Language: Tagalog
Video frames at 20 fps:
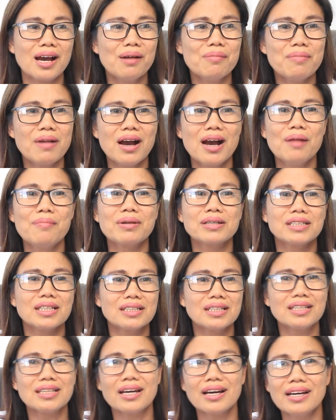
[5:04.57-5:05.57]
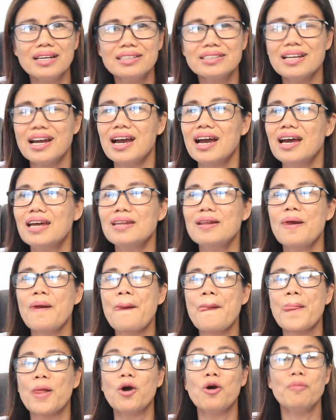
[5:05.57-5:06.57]
ka ba, magtitinda ka dyan,
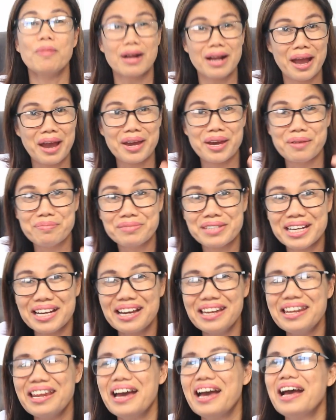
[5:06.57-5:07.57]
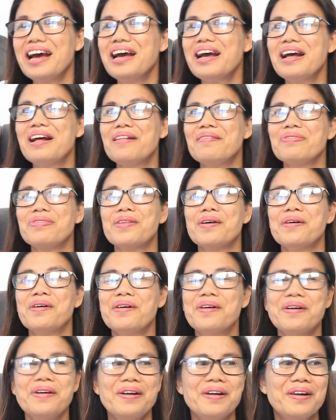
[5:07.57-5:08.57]
o mag-IMG ka na,
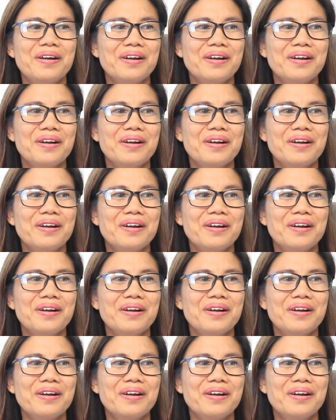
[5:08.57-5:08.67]
or